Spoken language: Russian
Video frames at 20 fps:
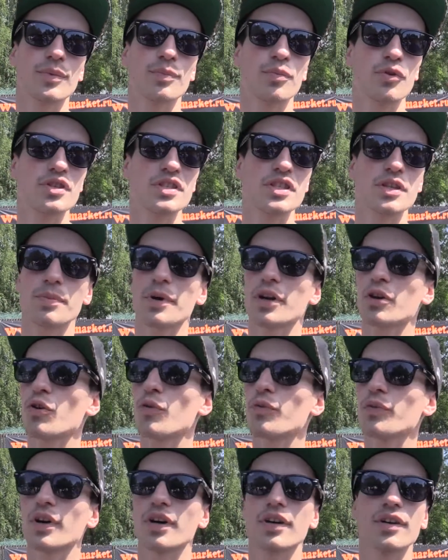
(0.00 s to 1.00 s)
и просто на
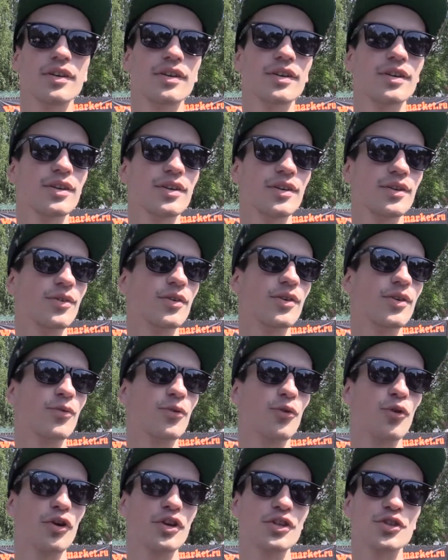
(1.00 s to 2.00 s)
парковках.
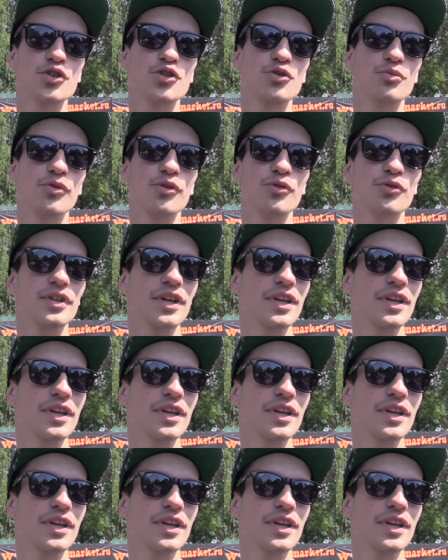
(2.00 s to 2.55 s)
В городе шумлю